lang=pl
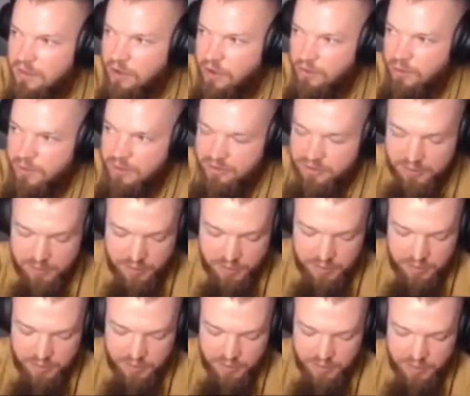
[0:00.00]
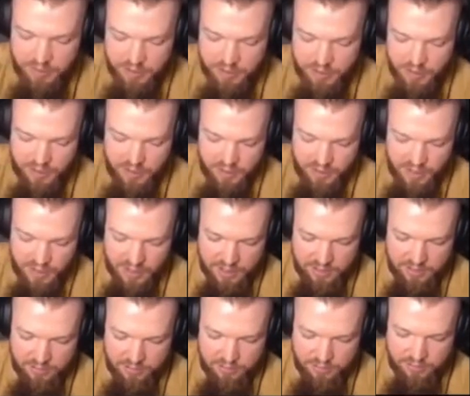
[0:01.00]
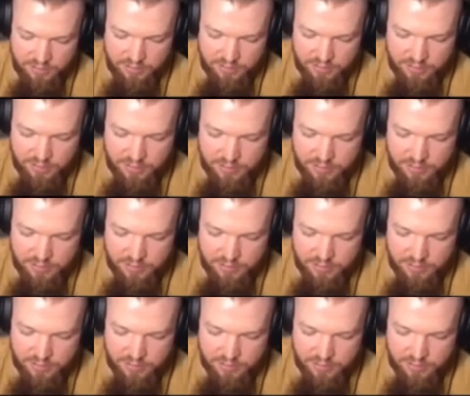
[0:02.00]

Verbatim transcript: O, będziemy robili jak w